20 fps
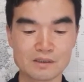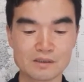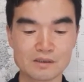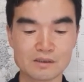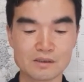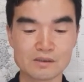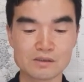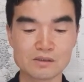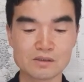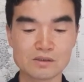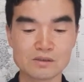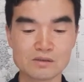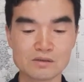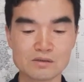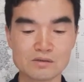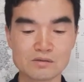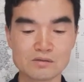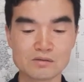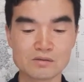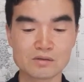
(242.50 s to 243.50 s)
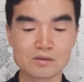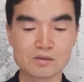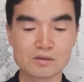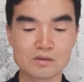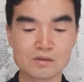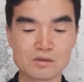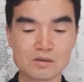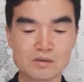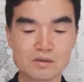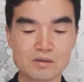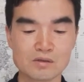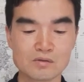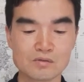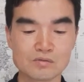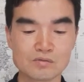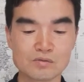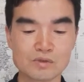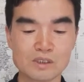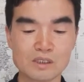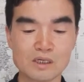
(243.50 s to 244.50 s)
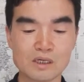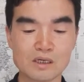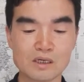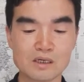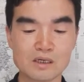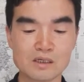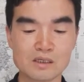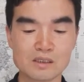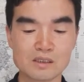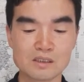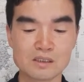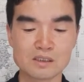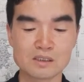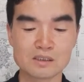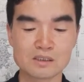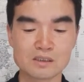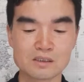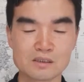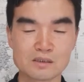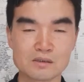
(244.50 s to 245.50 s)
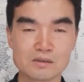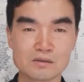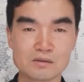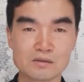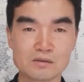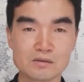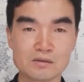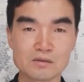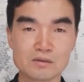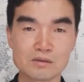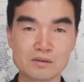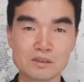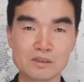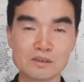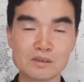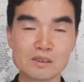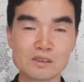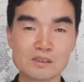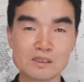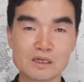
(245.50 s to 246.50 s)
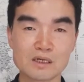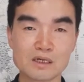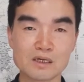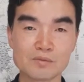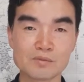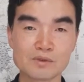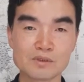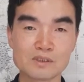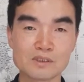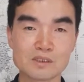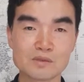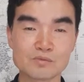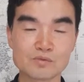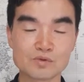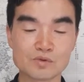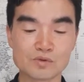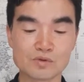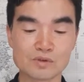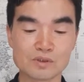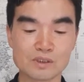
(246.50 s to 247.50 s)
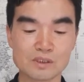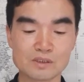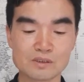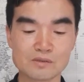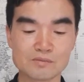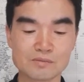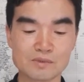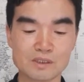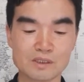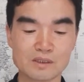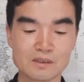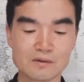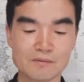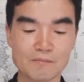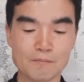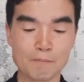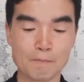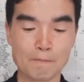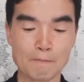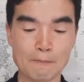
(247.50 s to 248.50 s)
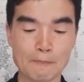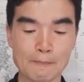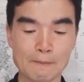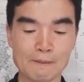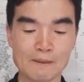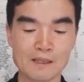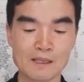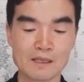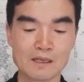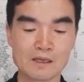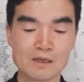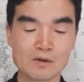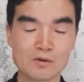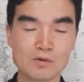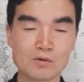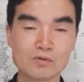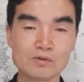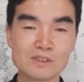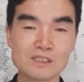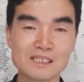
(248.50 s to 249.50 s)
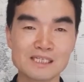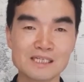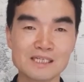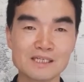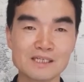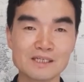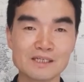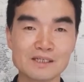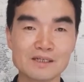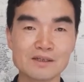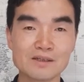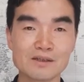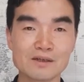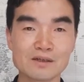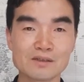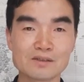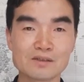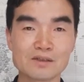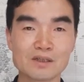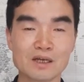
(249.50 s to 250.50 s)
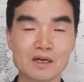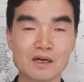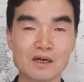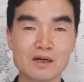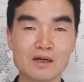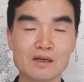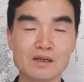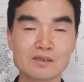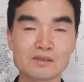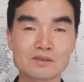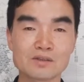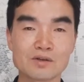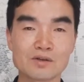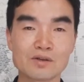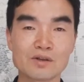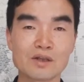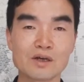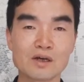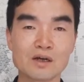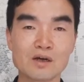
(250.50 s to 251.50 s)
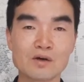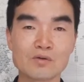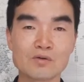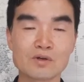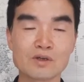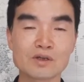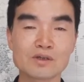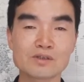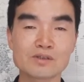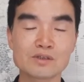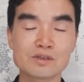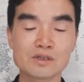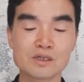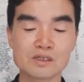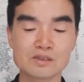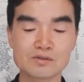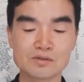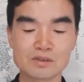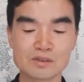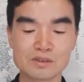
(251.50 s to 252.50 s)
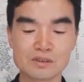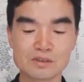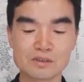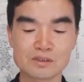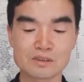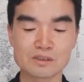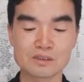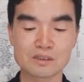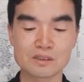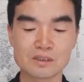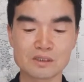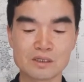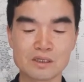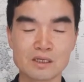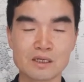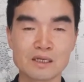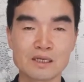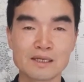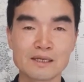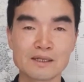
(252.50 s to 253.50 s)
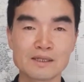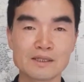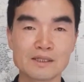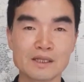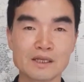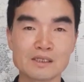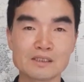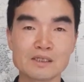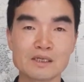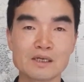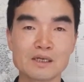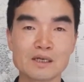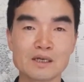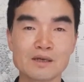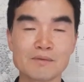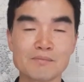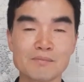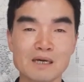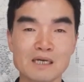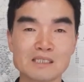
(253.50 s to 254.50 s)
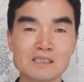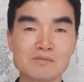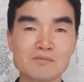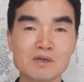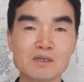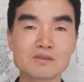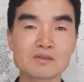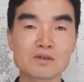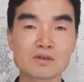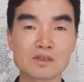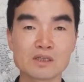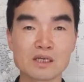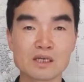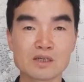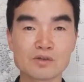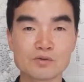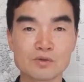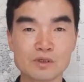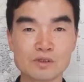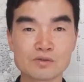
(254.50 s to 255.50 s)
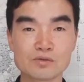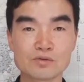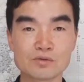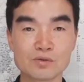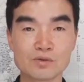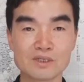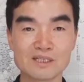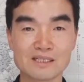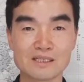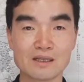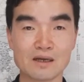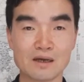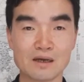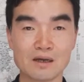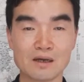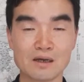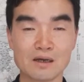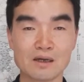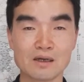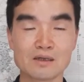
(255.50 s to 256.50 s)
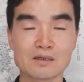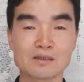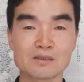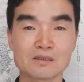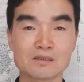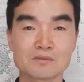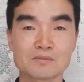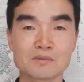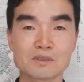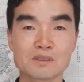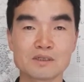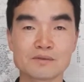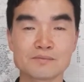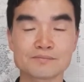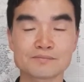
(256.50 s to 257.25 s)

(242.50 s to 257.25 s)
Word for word: 그래서 는 우리가 어, 이렇게 생각하면 참 좋을 것 같습니다. 오늘 이 일에 대해서 내가 선택하고 결정할 수 있는 것은 내생의 마지막 선택이 될 수도 있다 하는 것입니다.